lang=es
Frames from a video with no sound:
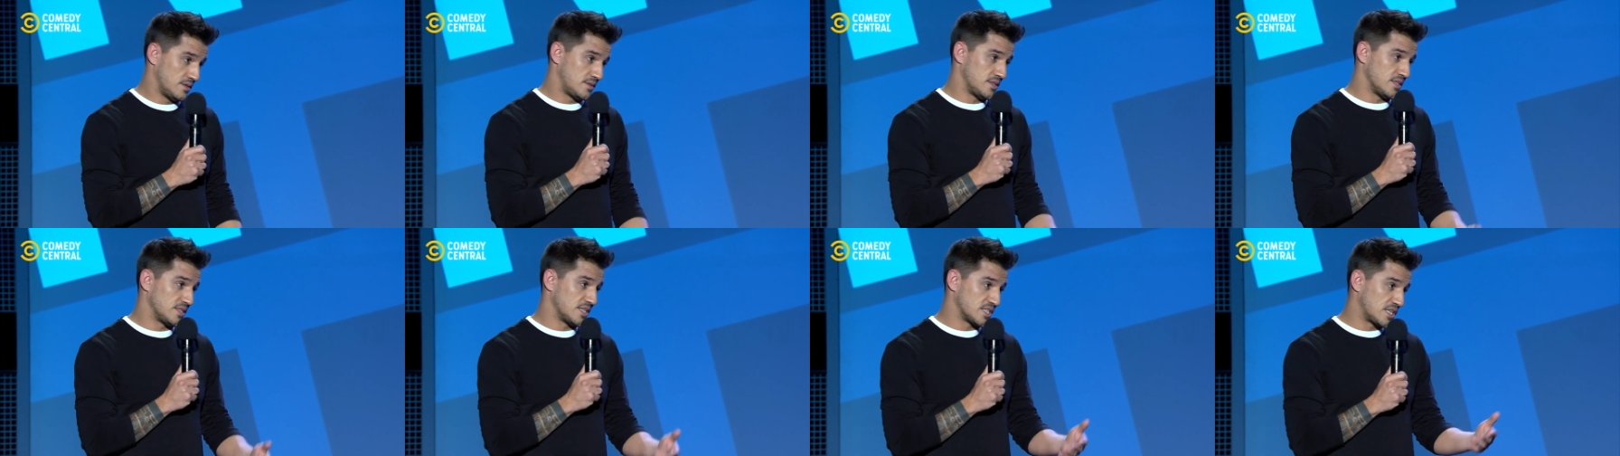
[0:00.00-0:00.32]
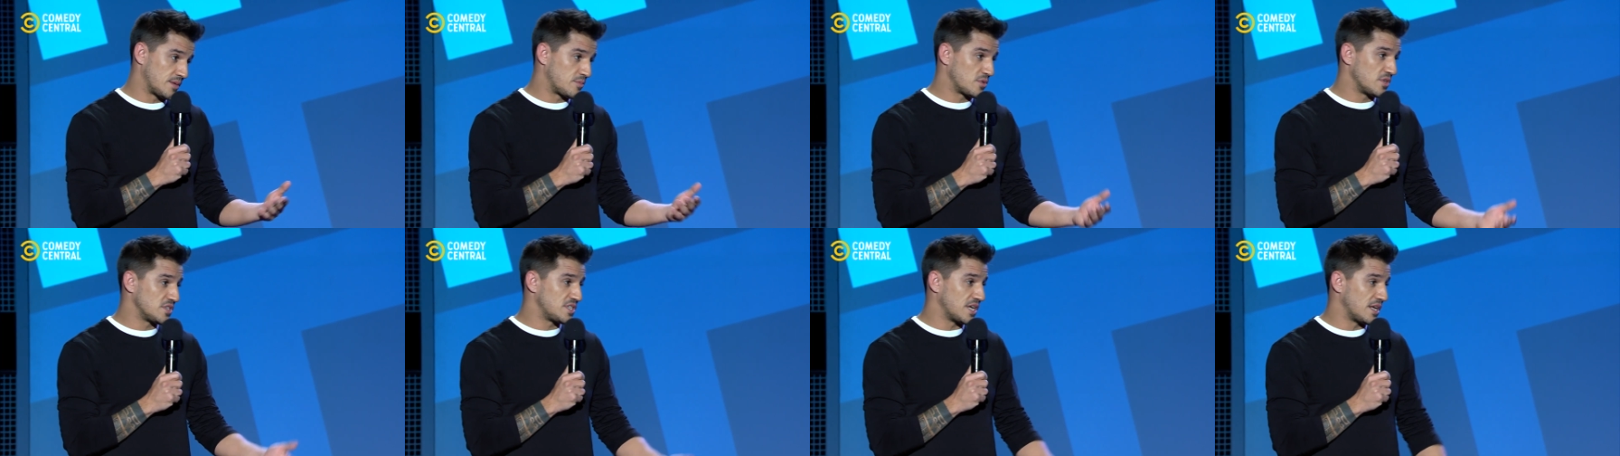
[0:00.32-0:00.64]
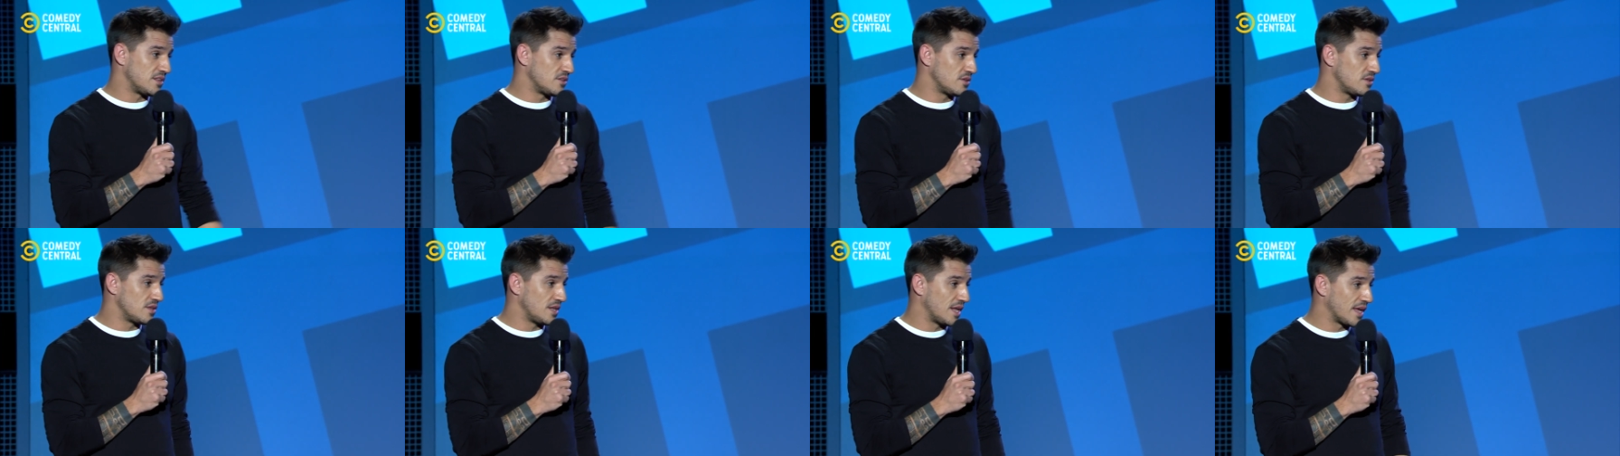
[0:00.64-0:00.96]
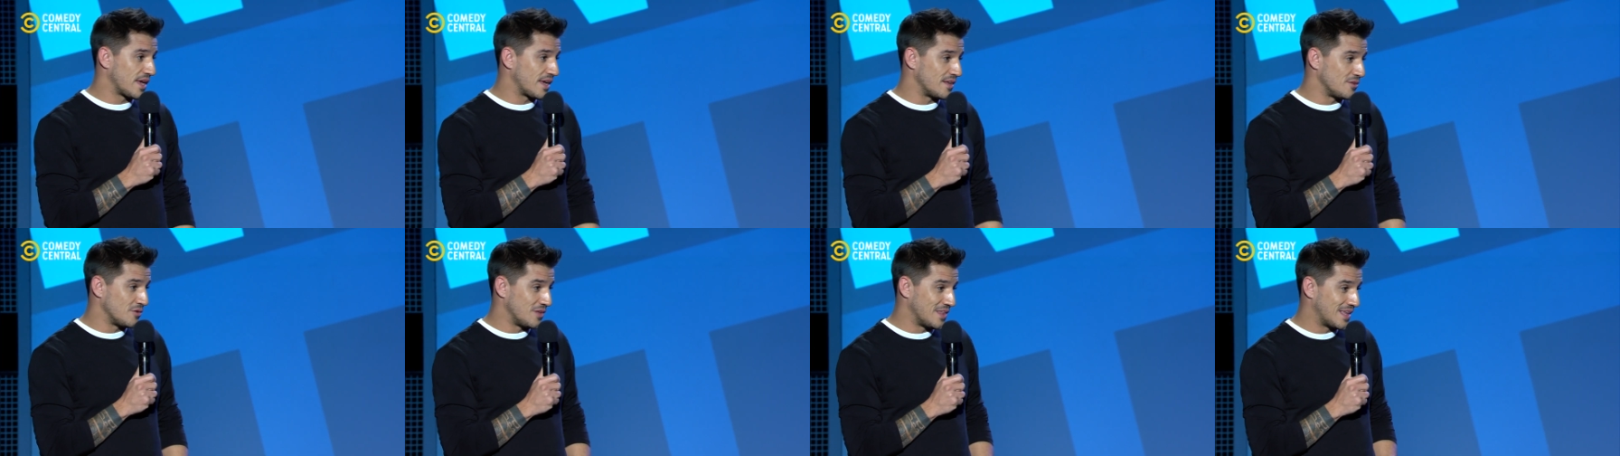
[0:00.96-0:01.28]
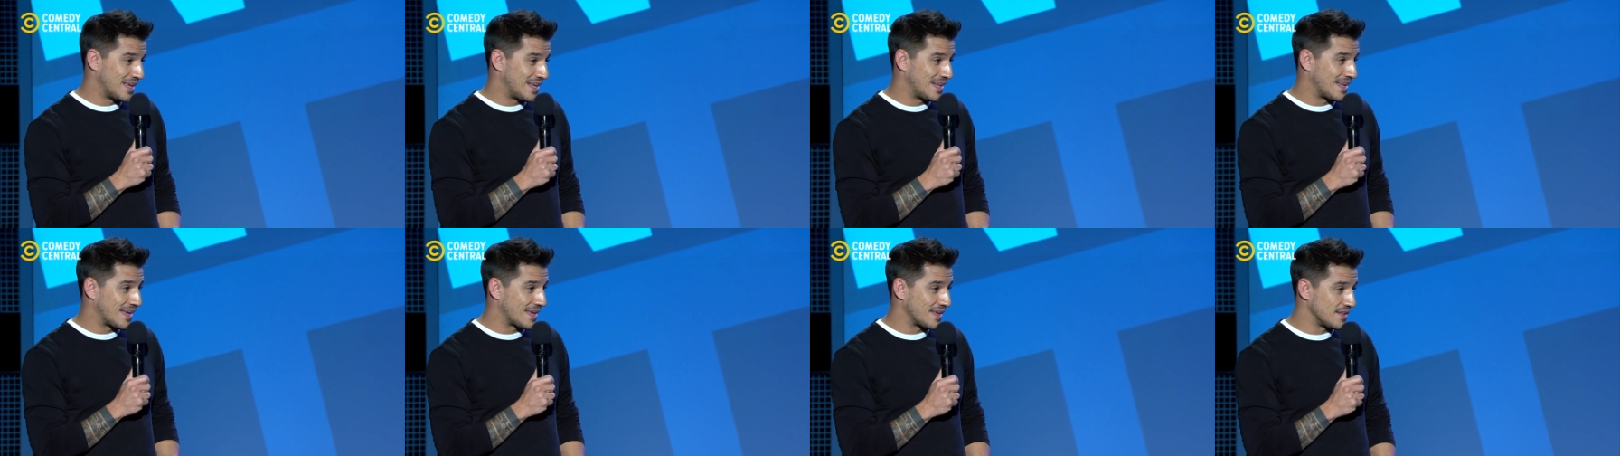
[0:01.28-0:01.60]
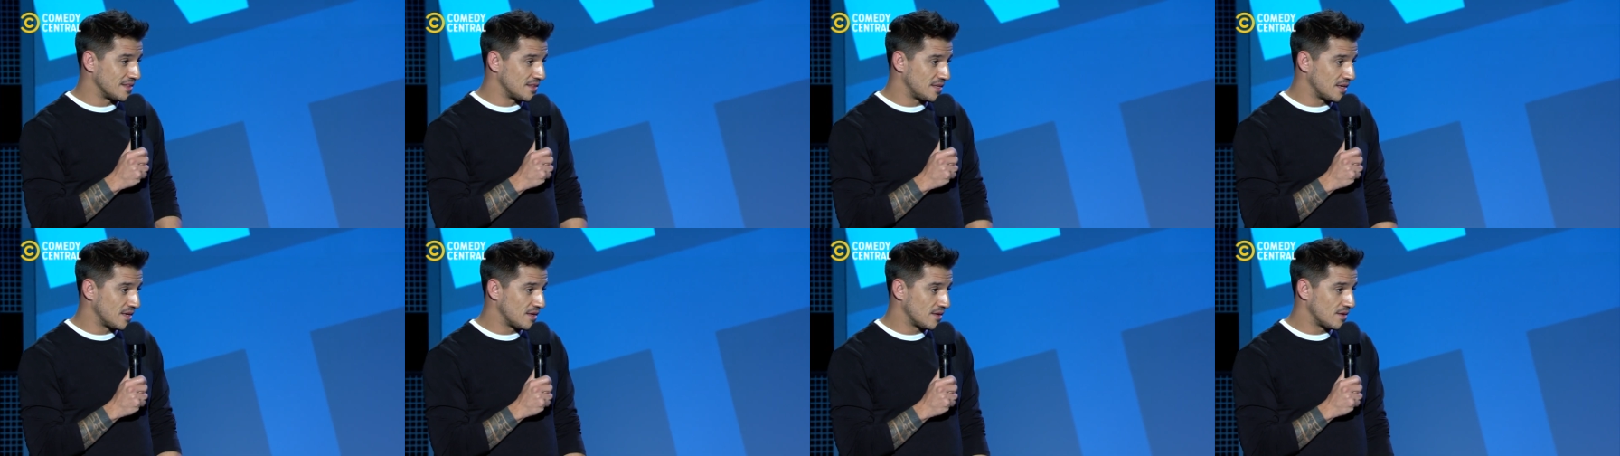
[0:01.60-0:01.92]
¿te estás aprovechando de la ingenuidad de la
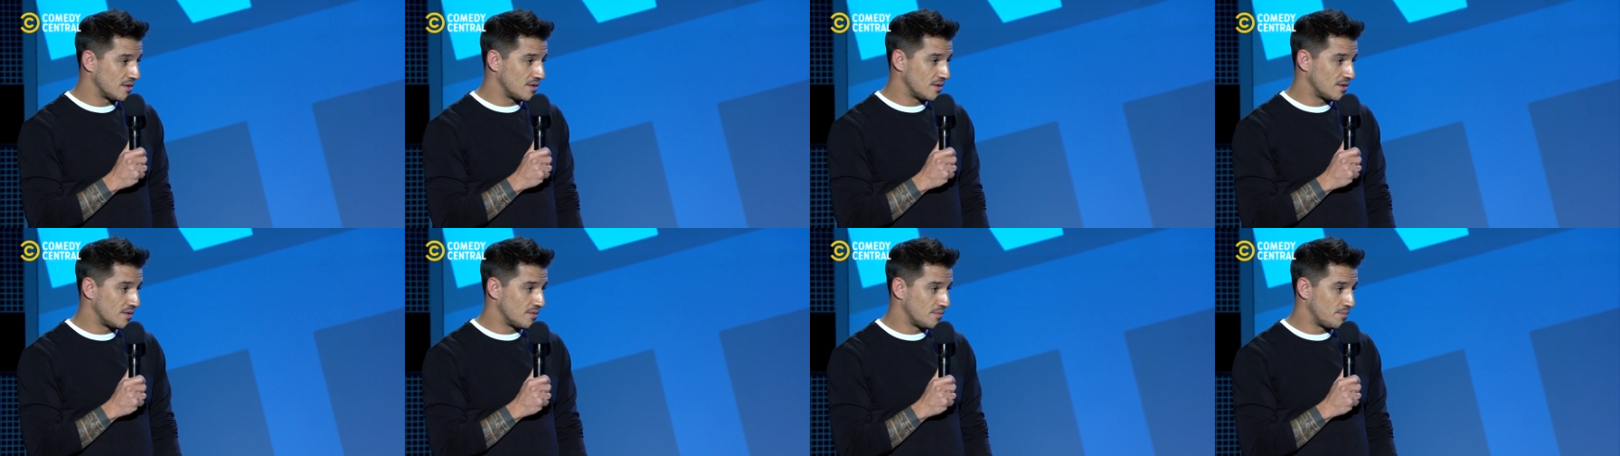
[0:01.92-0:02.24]
gente